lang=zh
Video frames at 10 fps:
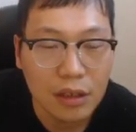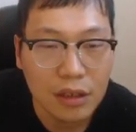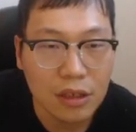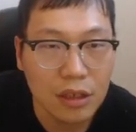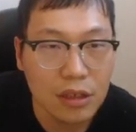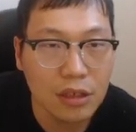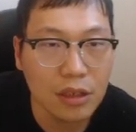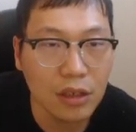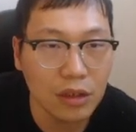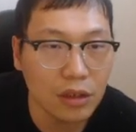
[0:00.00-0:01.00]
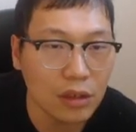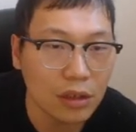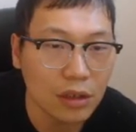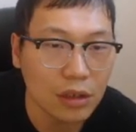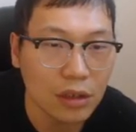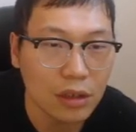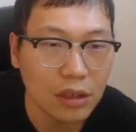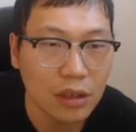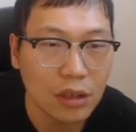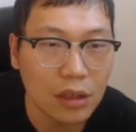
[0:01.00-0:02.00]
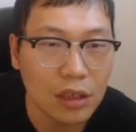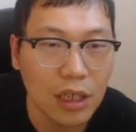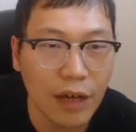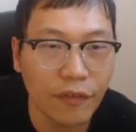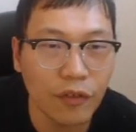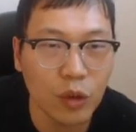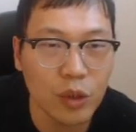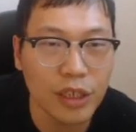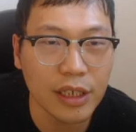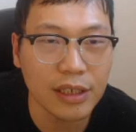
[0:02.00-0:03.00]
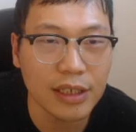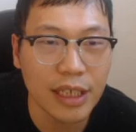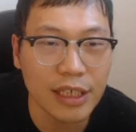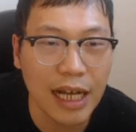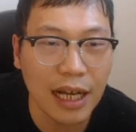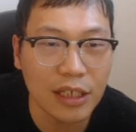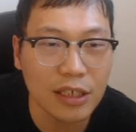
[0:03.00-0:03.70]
车吃 d 六，车 f 又是一个底线杀，